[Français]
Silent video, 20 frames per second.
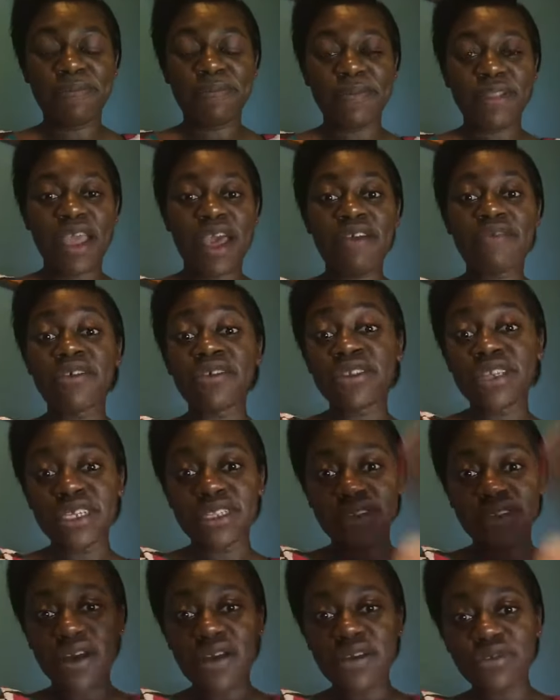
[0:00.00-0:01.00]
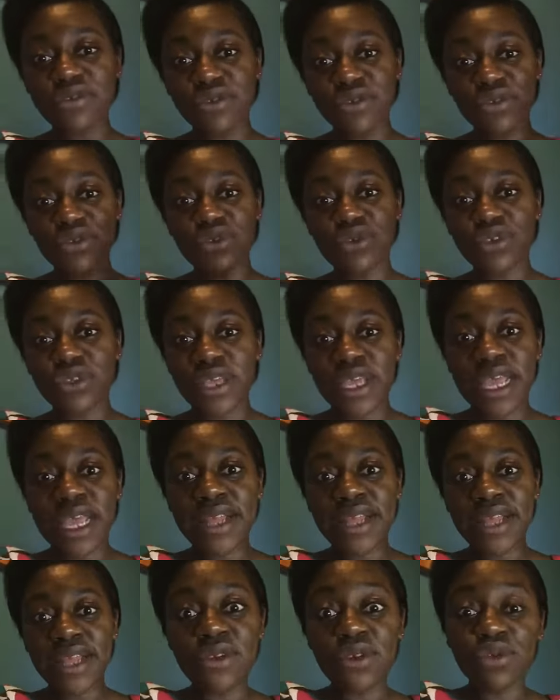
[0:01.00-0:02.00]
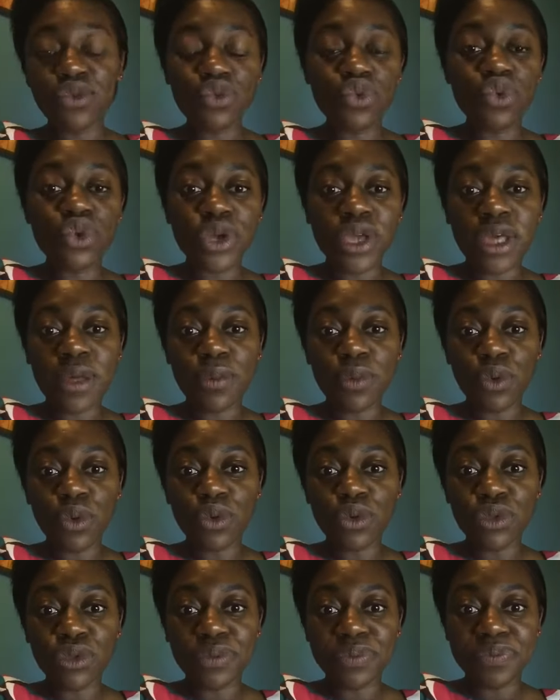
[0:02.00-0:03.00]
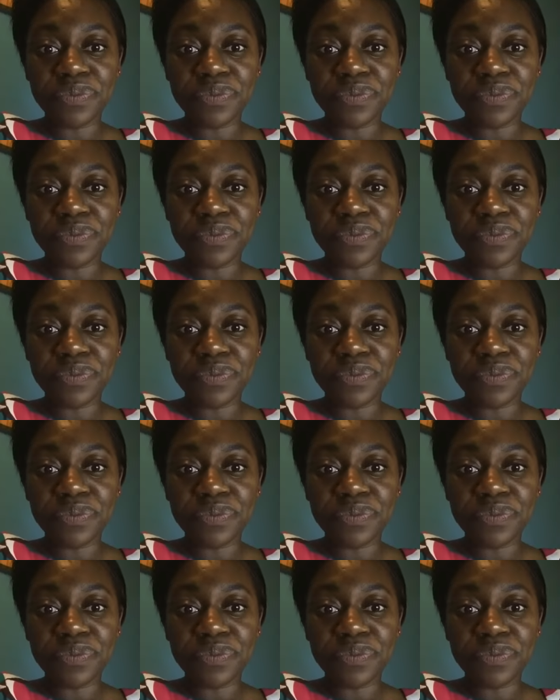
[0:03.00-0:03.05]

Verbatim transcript: avant d'étendre notre aide dans tout le Cameroun.